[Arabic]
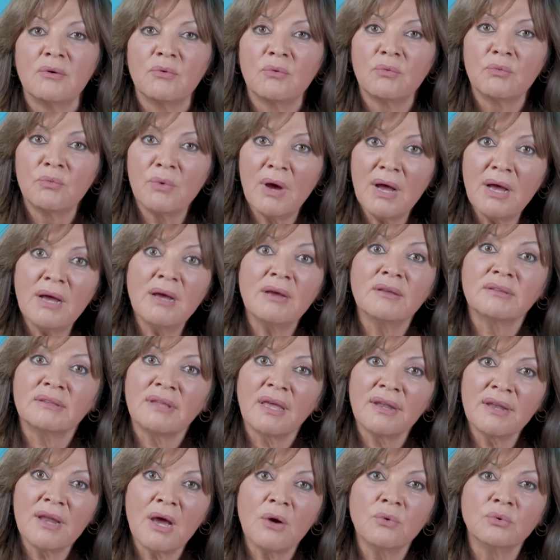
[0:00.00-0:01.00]

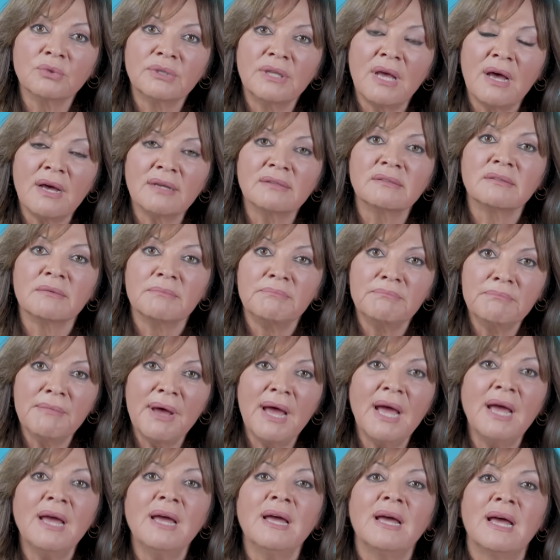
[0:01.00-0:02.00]
وتناقضات
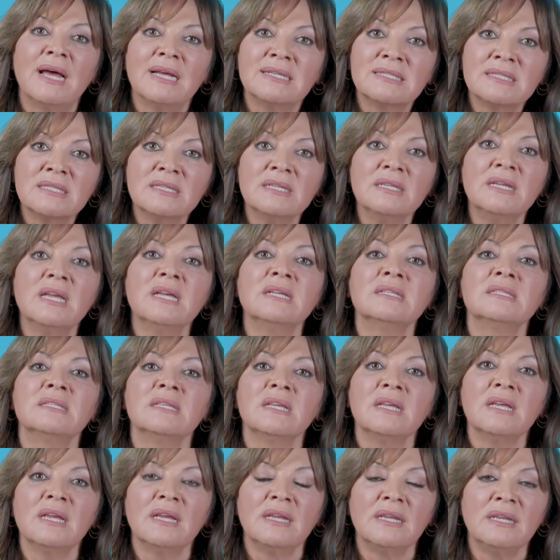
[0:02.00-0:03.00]
مع
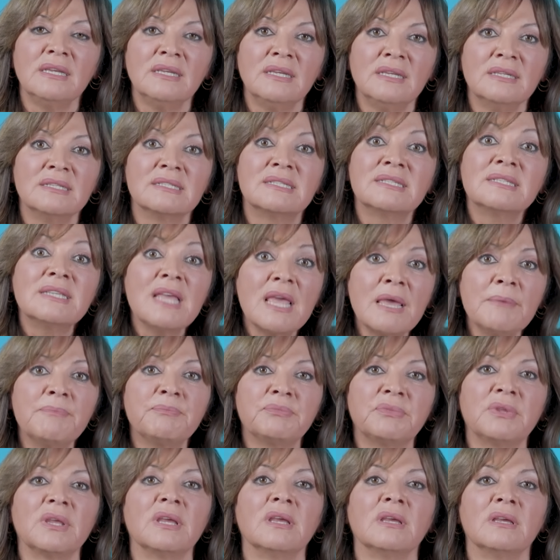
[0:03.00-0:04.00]
السياسة
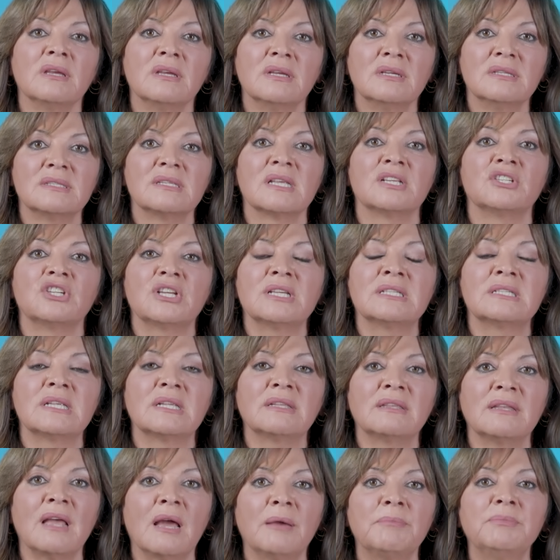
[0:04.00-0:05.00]
الثابتة إذا جاز
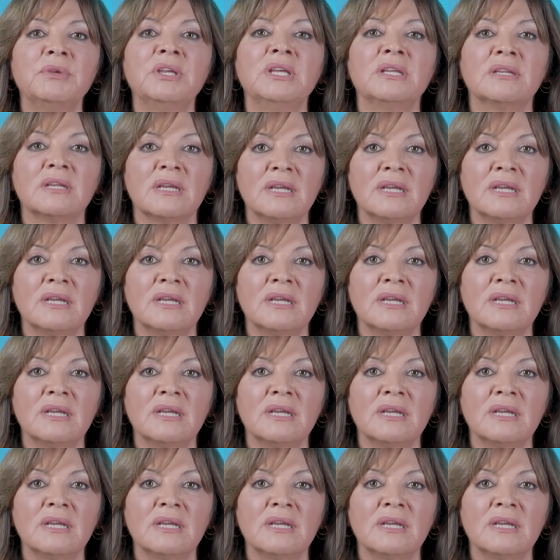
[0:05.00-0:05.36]
التعبير